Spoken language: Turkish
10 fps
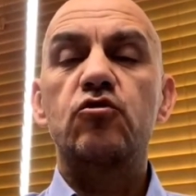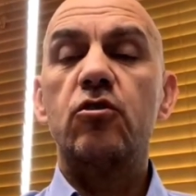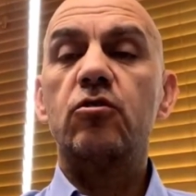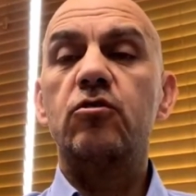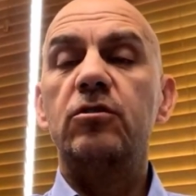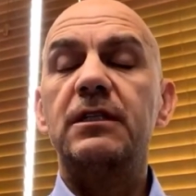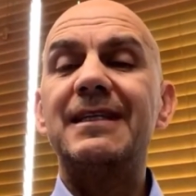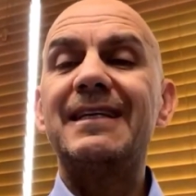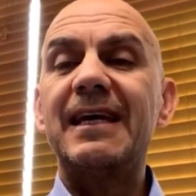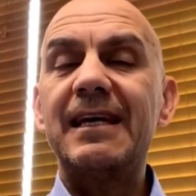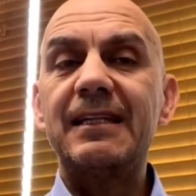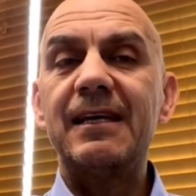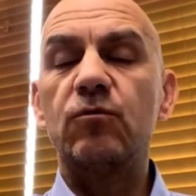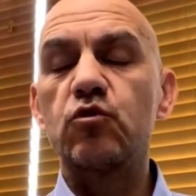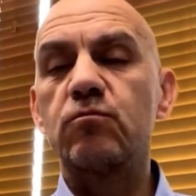çok
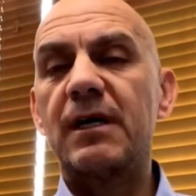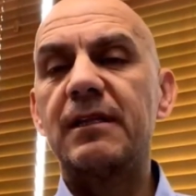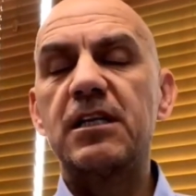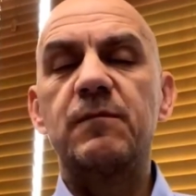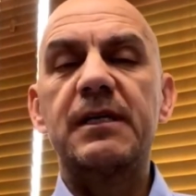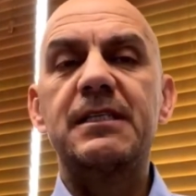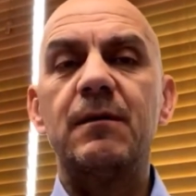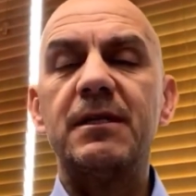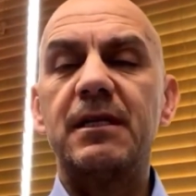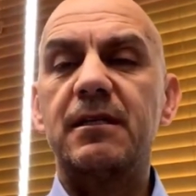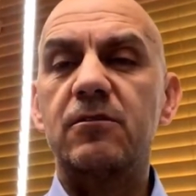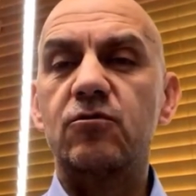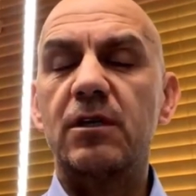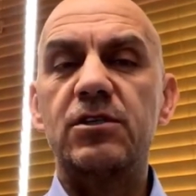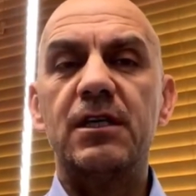dikeyde uzmanlaşmak istemedikleri
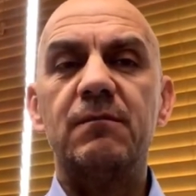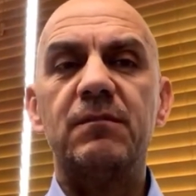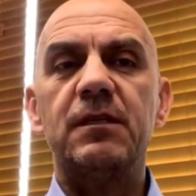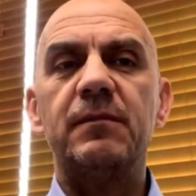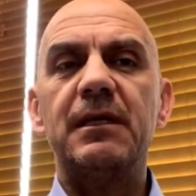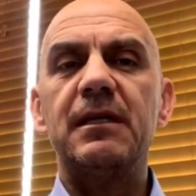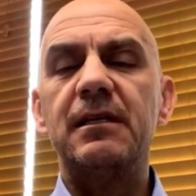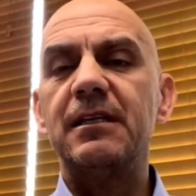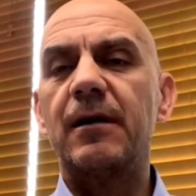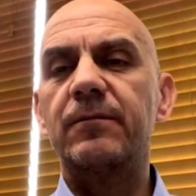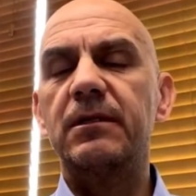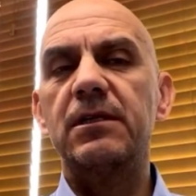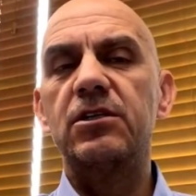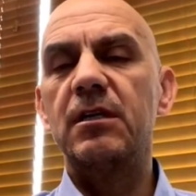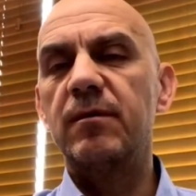sürece birbirlerini
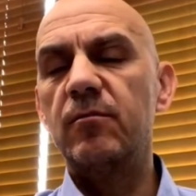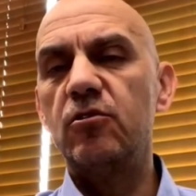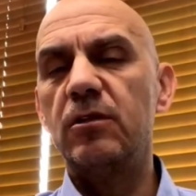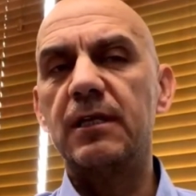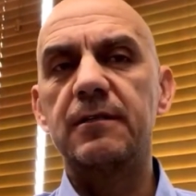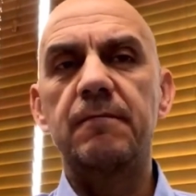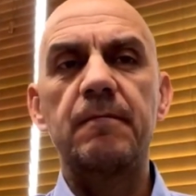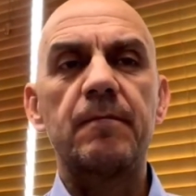yaptığı işi yapabiliyorlar.